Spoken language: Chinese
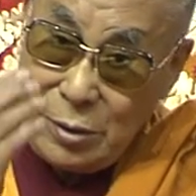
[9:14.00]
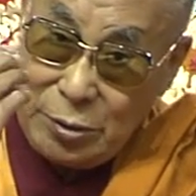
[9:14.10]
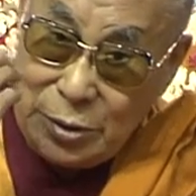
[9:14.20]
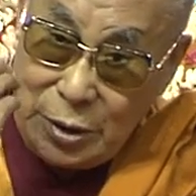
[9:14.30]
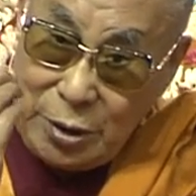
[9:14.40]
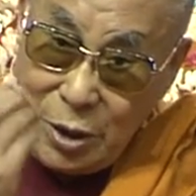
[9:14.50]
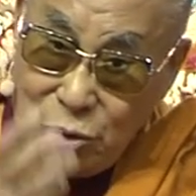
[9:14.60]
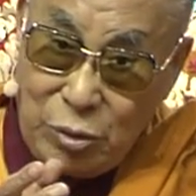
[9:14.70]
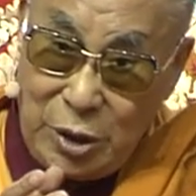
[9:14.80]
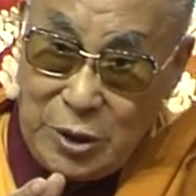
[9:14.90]
相关
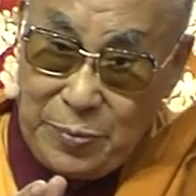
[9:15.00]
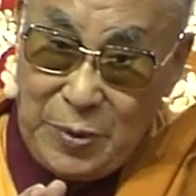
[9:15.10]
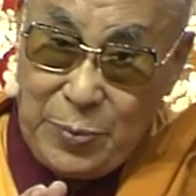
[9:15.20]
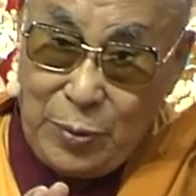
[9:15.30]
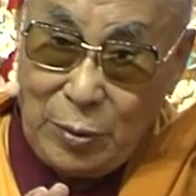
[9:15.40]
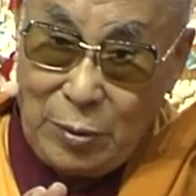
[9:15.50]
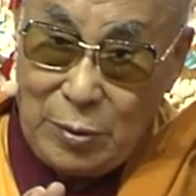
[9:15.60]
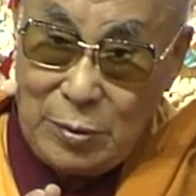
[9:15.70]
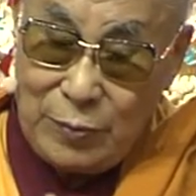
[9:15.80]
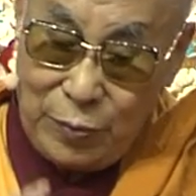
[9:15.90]
的教育，
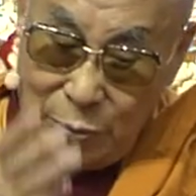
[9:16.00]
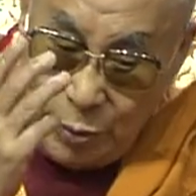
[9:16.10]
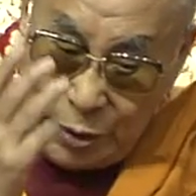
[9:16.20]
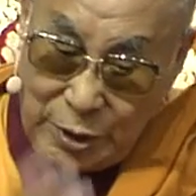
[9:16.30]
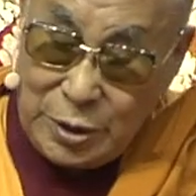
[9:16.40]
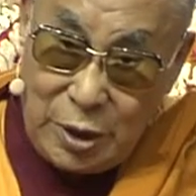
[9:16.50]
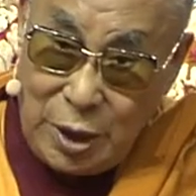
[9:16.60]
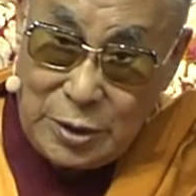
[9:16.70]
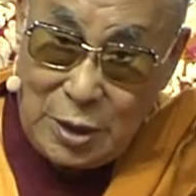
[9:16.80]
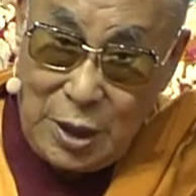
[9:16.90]
来去
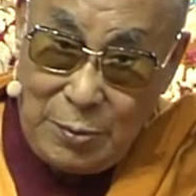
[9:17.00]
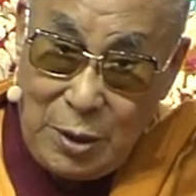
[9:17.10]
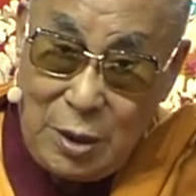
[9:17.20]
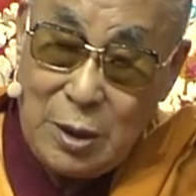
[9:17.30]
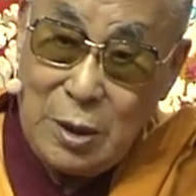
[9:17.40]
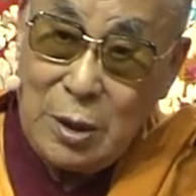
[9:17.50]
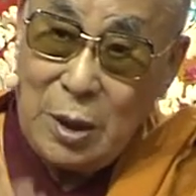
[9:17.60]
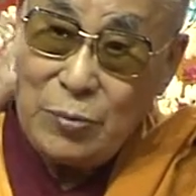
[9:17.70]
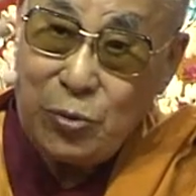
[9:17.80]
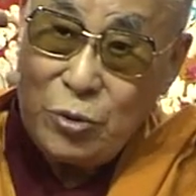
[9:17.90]
引
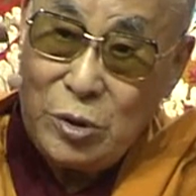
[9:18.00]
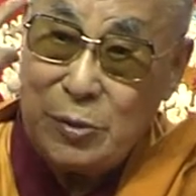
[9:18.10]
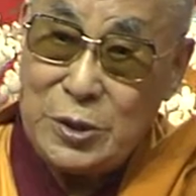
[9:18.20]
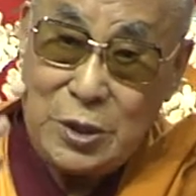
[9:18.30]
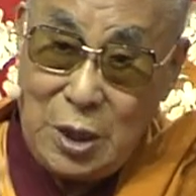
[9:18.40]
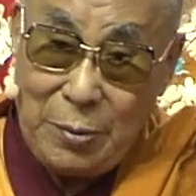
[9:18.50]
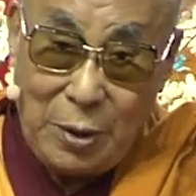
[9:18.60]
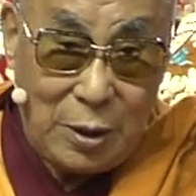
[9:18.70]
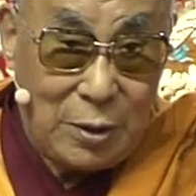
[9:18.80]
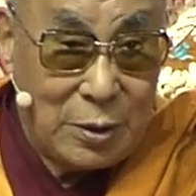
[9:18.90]
导，
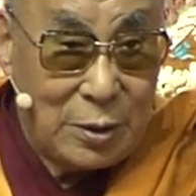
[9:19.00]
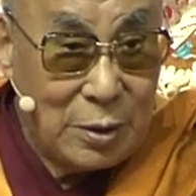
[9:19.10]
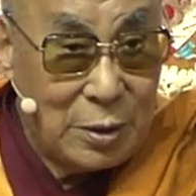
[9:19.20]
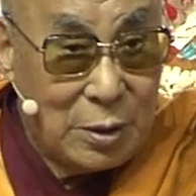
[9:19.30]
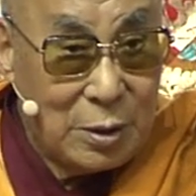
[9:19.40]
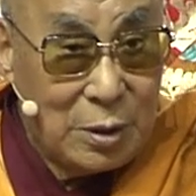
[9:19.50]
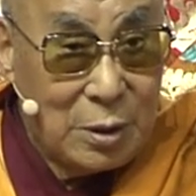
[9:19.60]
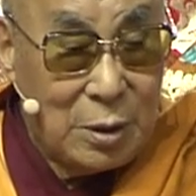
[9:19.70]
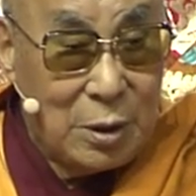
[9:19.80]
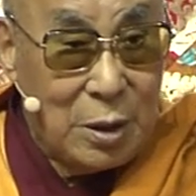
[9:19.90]
嗯，
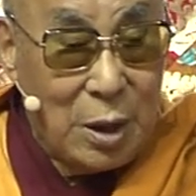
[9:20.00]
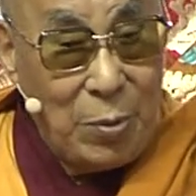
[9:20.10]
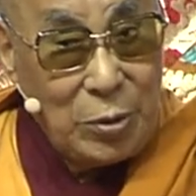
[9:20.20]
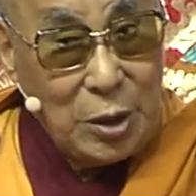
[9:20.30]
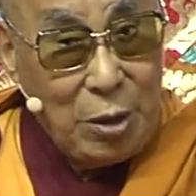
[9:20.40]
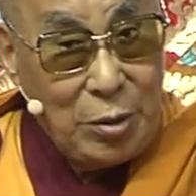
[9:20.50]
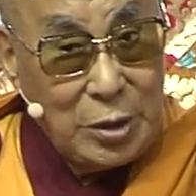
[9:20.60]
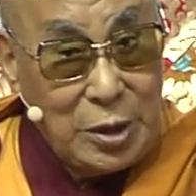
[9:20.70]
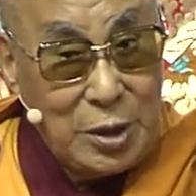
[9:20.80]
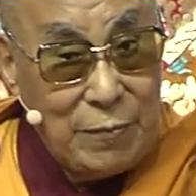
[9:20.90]
下一代的人们，
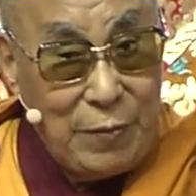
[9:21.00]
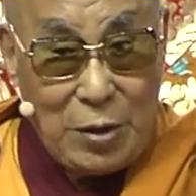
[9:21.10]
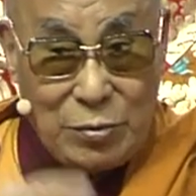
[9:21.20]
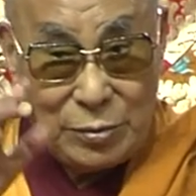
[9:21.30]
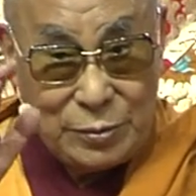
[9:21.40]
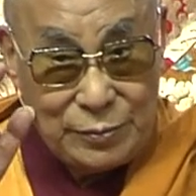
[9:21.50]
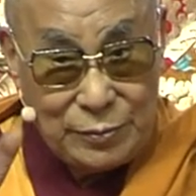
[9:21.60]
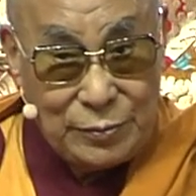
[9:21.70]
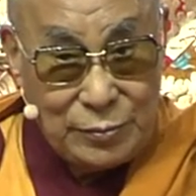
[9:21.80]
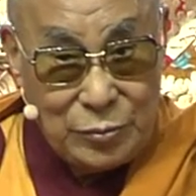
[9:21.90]
让他
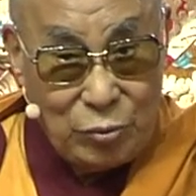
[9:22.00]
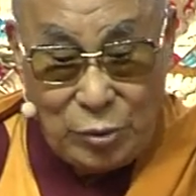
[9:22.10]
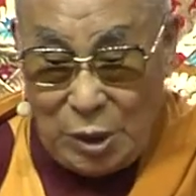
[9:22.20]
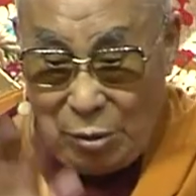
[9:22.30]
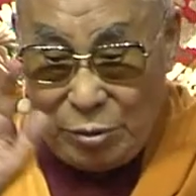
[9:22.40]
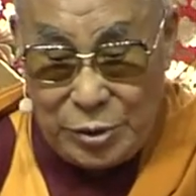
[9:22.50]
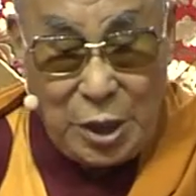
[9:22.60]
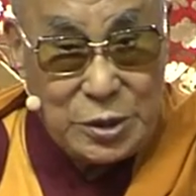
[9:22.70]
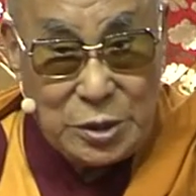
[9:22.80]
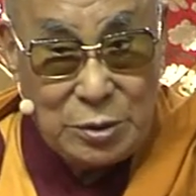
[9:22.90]
们从幼
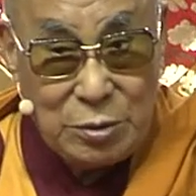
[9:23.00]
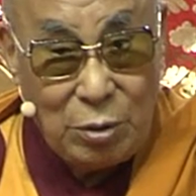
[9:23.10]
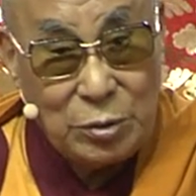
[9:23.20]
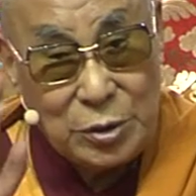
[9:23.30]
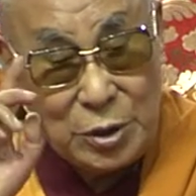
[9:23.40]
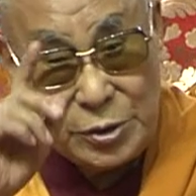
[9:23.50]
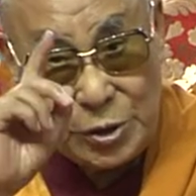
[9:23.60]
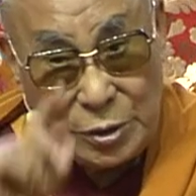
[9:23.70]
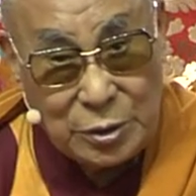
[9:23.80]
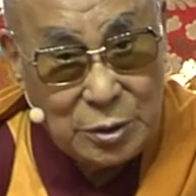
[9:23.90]
稚园开始，
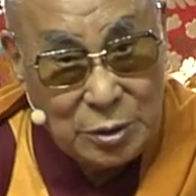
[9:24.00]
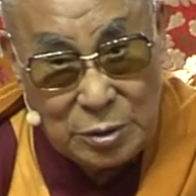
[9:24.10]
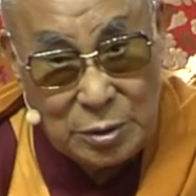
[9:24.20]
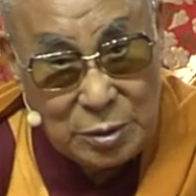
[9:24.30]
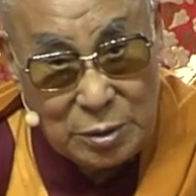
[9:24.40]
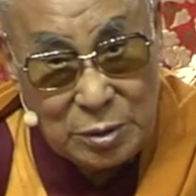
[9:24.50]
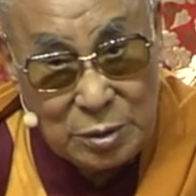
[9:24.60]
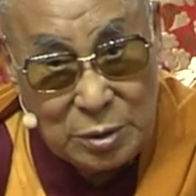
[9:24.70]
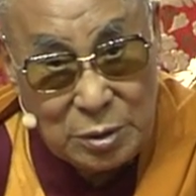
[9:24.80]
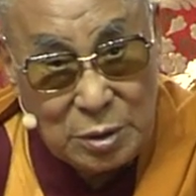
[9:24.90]
一直到研究
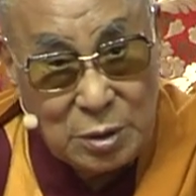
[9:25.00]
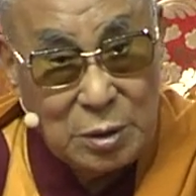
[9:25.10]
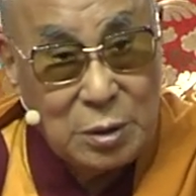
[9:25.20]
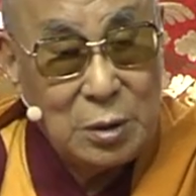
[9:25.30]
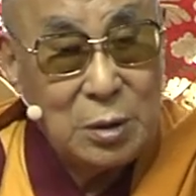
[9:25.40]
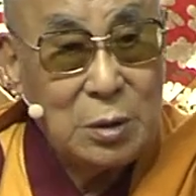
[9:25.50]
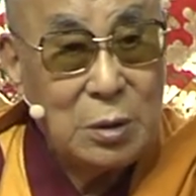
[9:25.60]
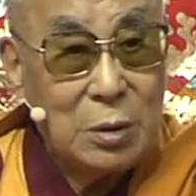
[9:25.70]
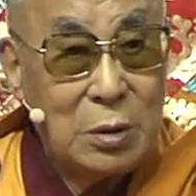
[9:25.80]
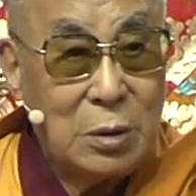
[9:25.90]
所，都能够知
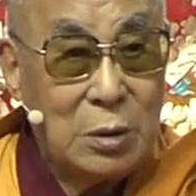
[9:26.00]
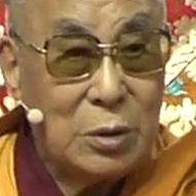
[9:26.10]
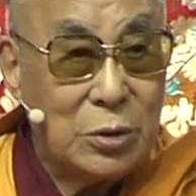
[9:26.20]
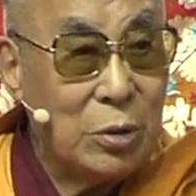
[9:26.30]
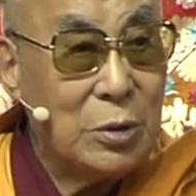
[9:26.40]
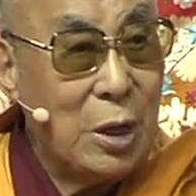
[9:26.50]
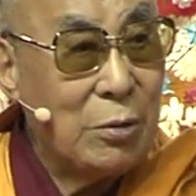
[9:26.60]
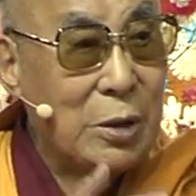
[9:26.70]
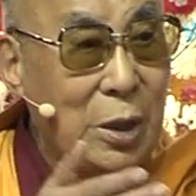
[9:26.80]
道内在的价值。